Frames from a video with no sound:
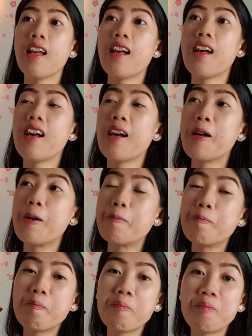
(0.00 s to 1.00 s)

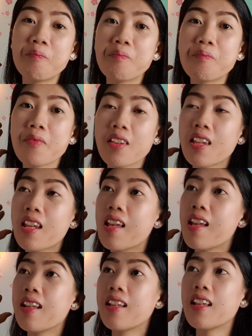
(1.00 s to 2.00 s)
um,
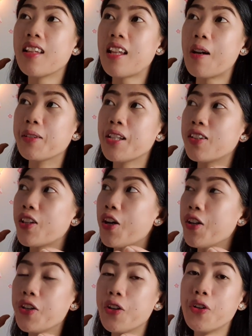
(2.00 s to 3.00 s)
tawag na to,
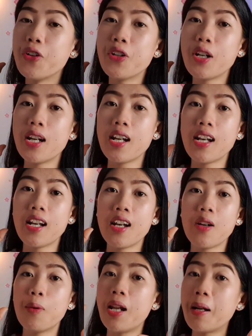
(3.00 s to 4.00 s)
yung
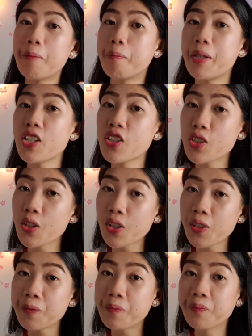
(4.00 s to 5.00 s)
uh, walang bisyo,
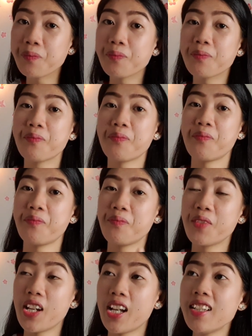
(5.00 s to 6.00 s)

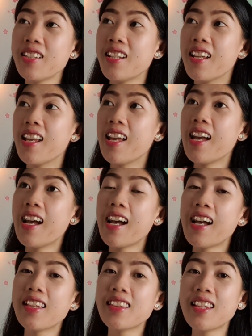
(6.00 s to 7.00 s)
yan,
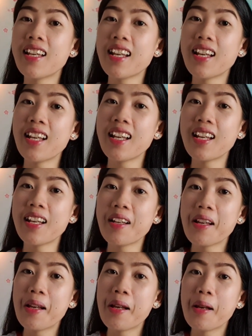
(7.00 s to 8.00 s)
at uh,
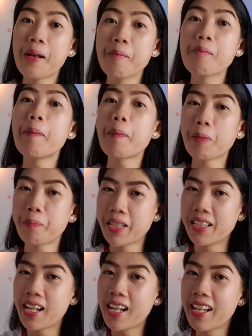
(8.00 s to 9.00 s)

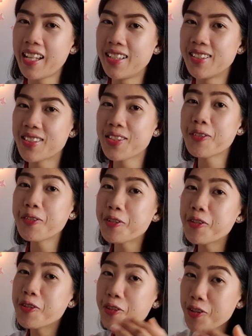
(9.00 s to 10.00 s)
mapagbigay. So,
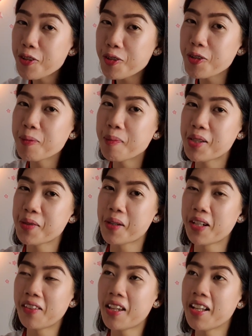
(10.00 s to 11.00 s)
yun yung
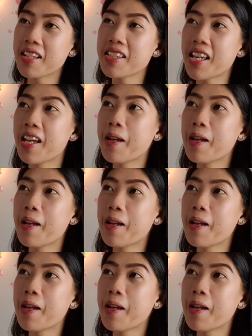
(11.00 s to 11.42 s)
maswerte. Kasi,